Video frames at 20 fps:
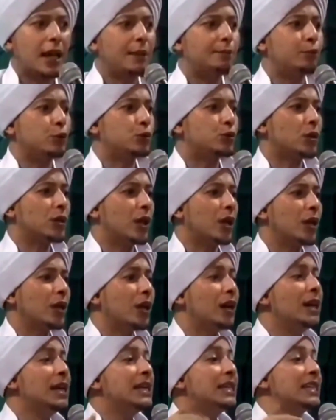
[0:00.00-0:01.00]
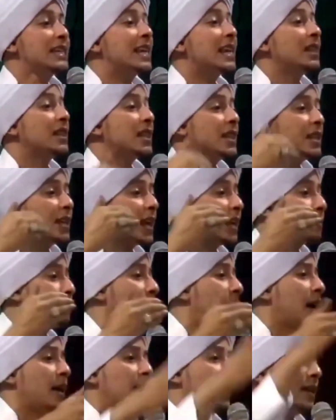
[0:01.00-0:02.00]
dihapus oleh Allah, diganti dengan
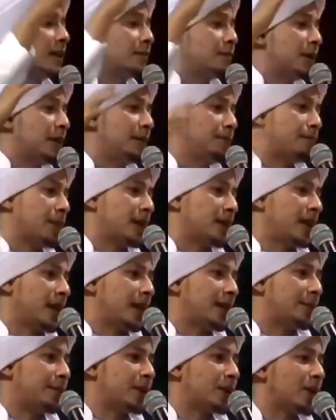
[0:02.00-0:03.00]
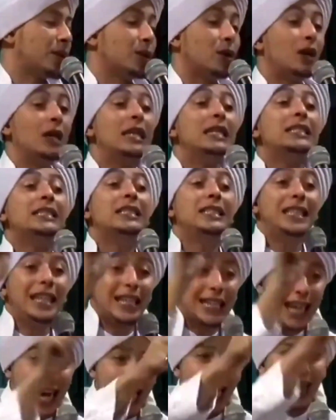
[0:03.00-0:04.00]
pahala yang berlimpah di hadapan Allah.
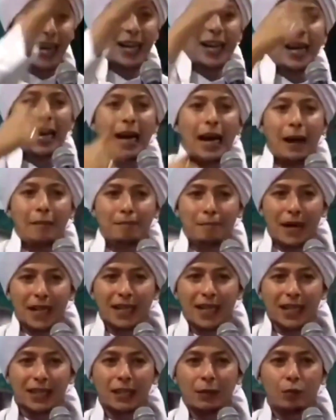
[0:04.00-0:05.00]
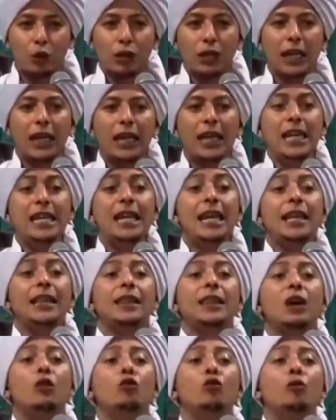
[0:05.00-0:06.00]
Jika hamba tersebut
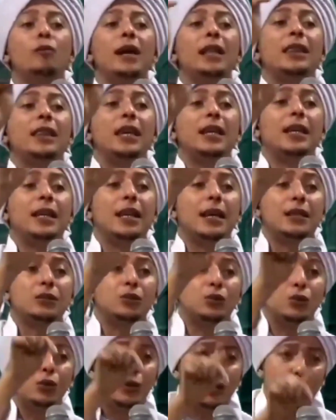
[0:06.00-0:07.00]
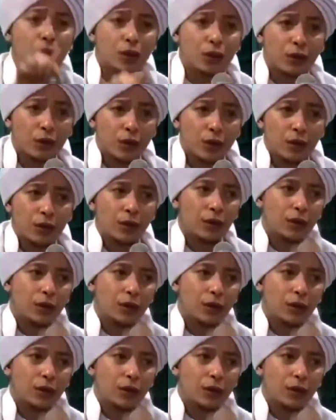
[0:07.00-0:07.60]
ingin taubatan nasuh